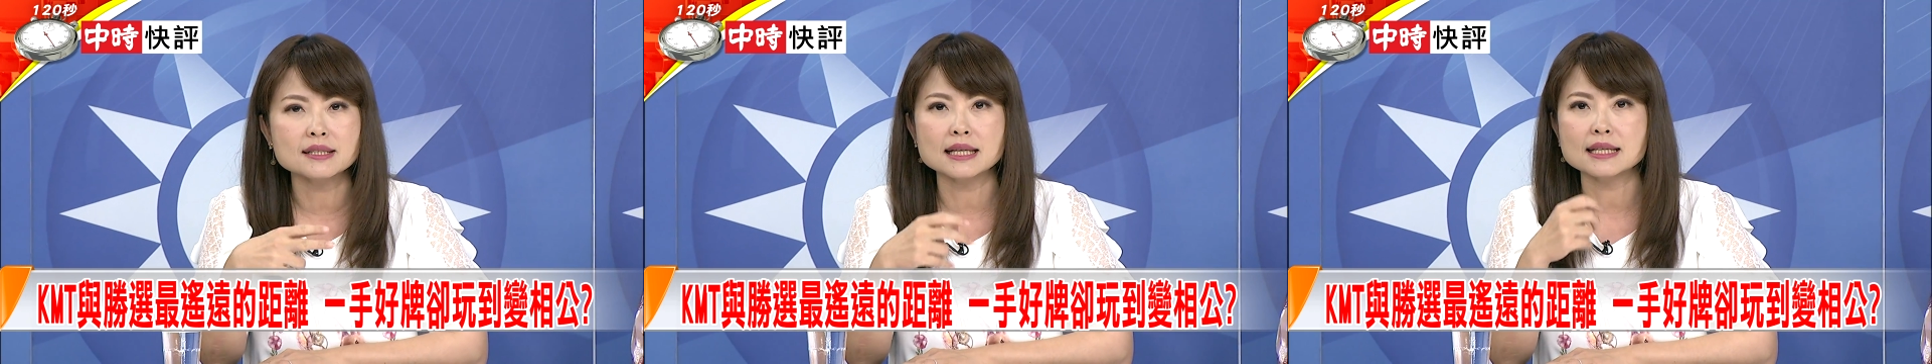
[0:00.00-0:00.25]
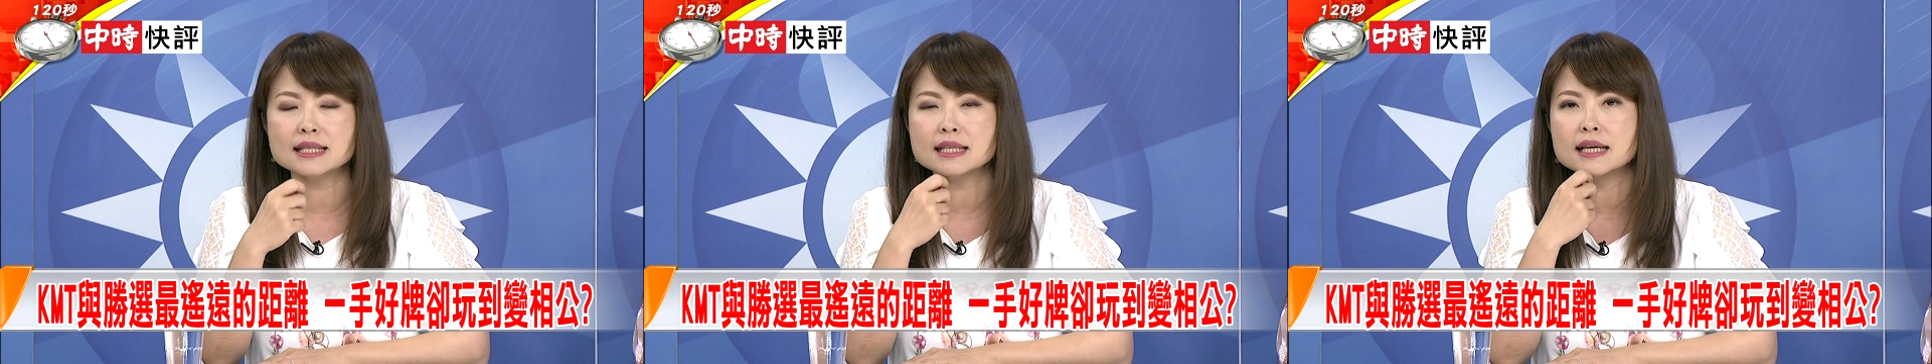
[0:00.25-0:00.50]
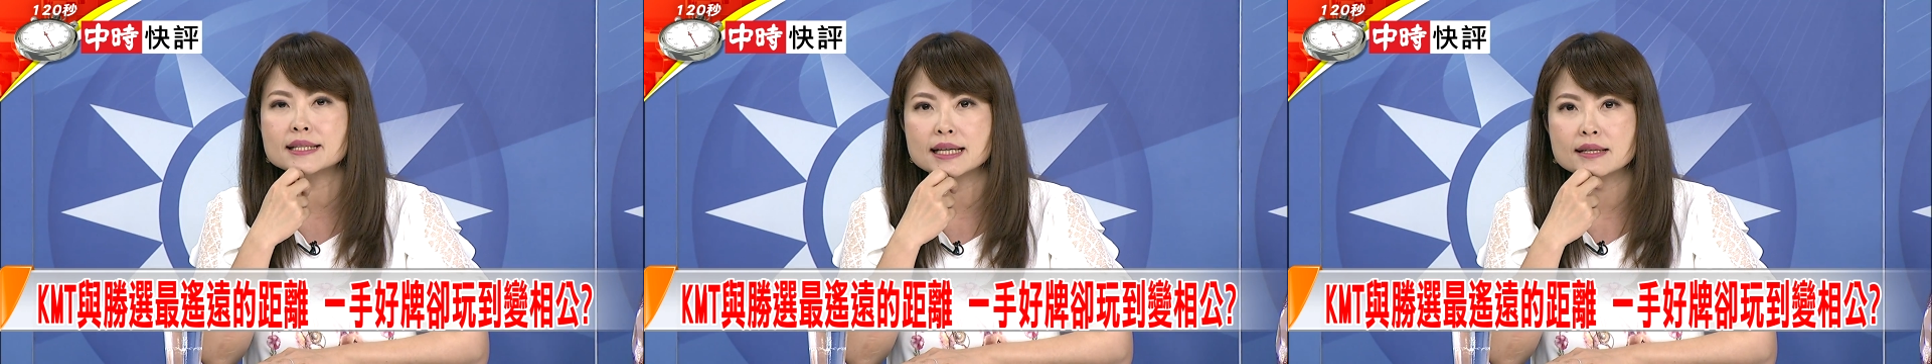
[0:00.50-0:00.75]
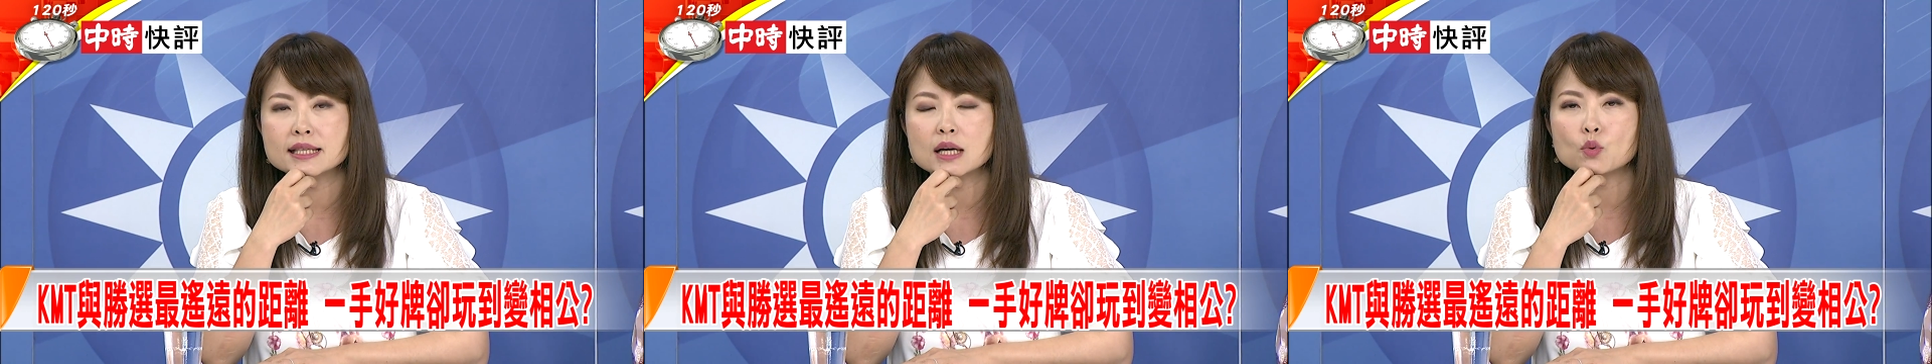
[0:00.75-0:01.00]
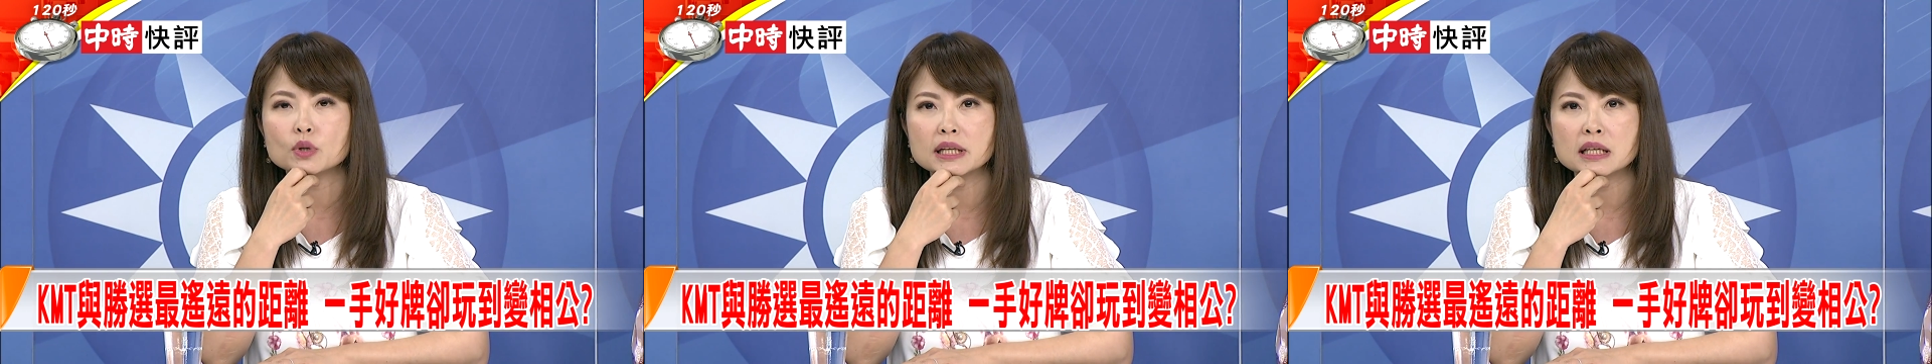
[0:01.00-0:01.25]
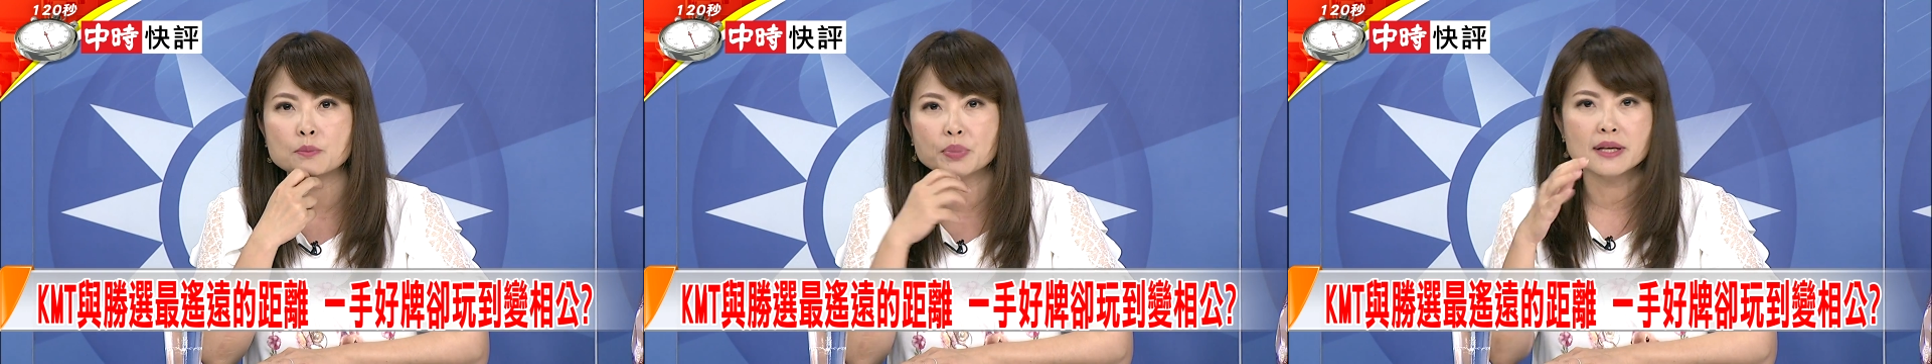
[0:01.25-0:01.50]
这些剪接过的
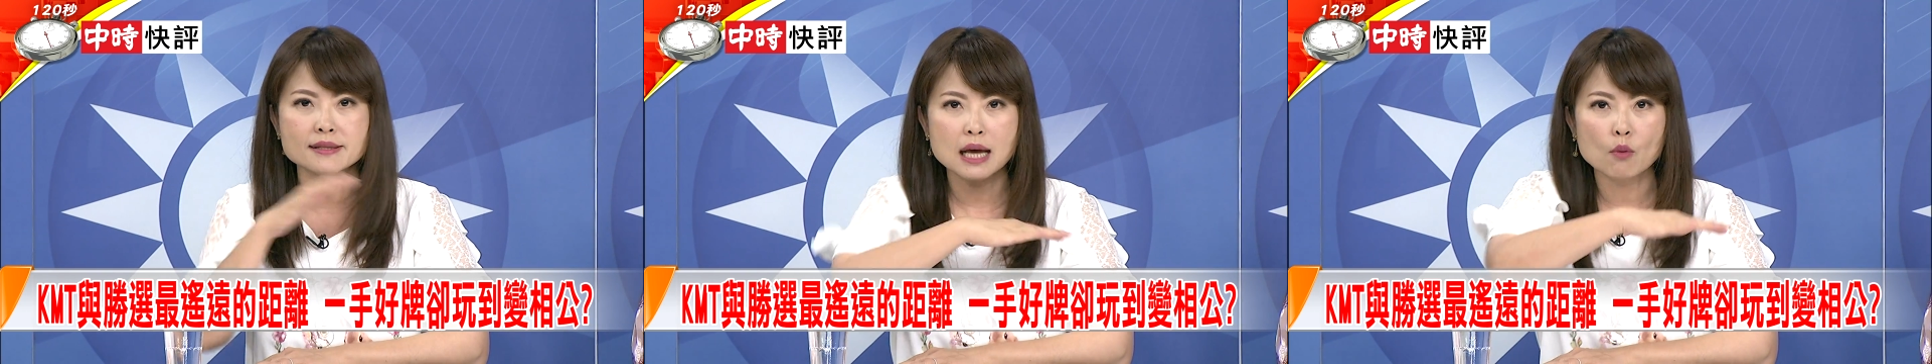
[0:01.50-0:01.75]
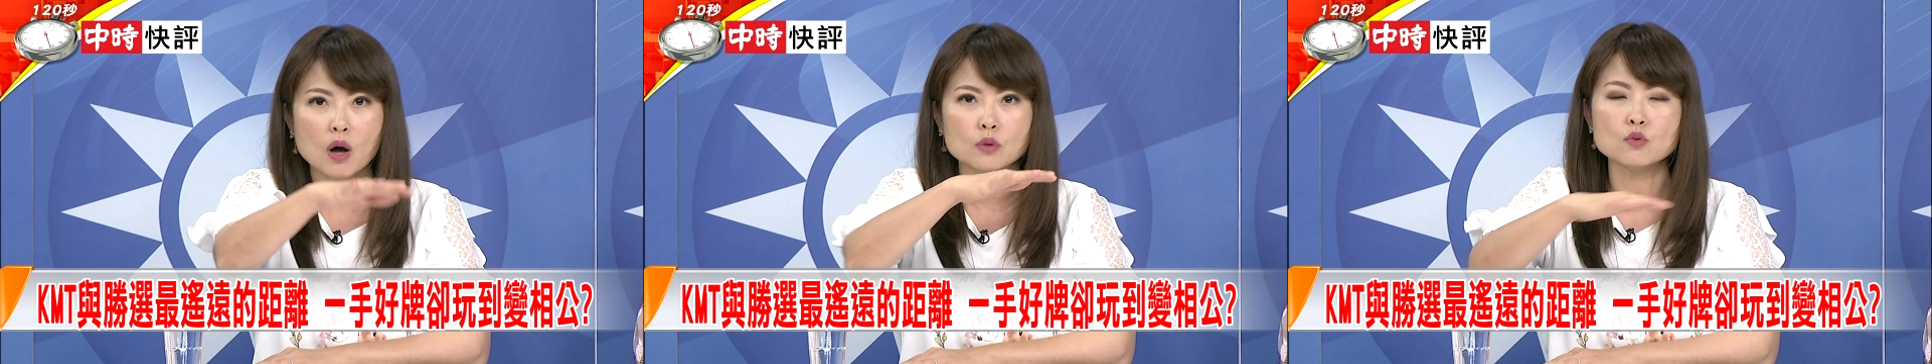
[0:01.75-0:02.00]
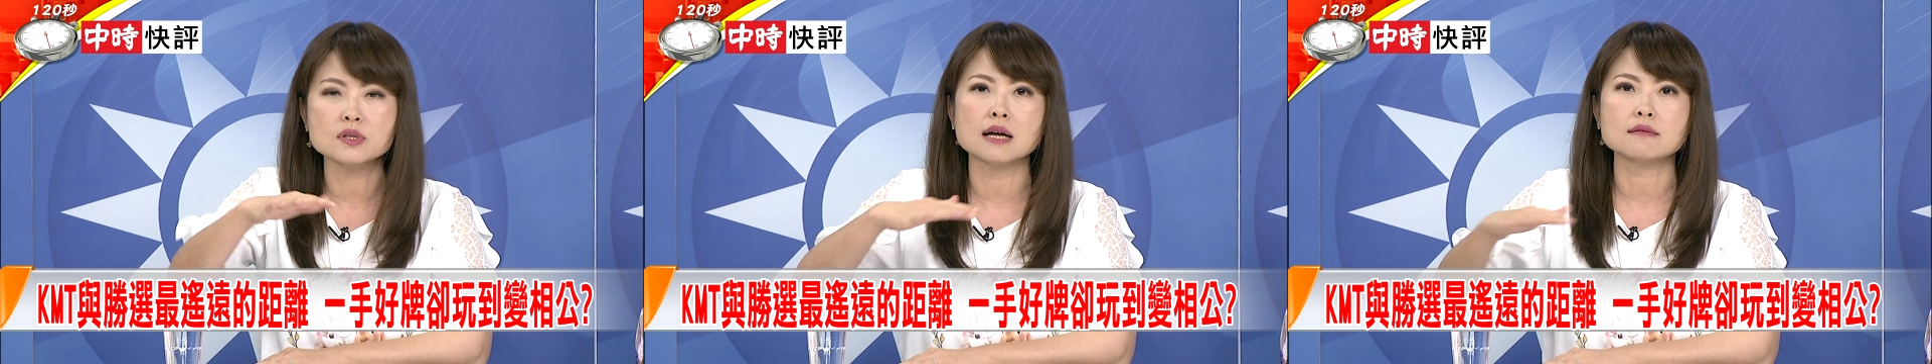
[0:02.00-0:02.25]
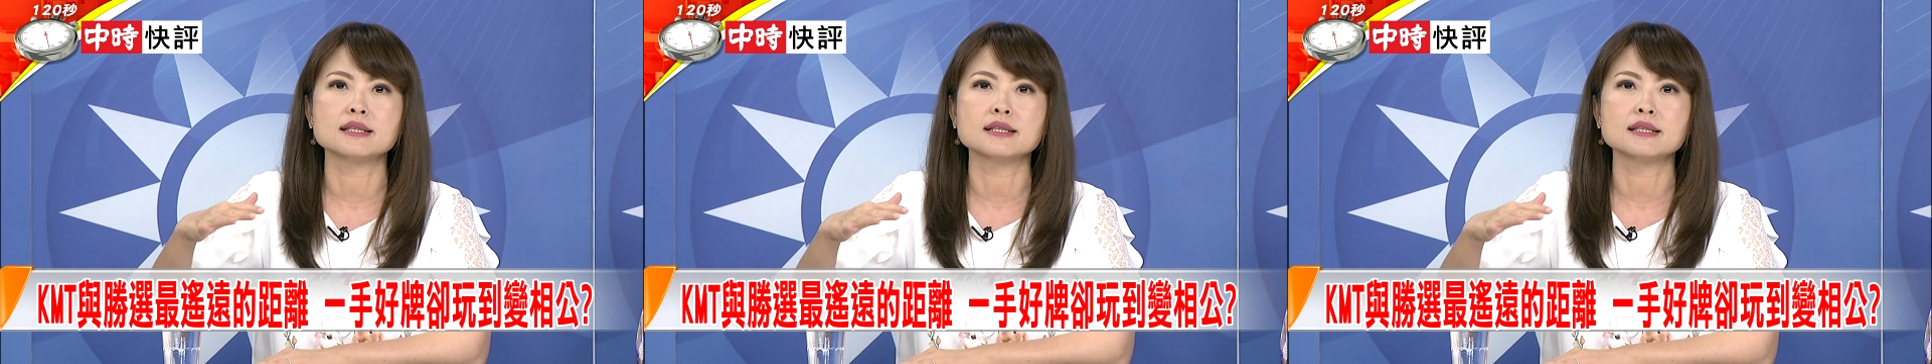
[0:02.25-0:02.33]
影片在网络上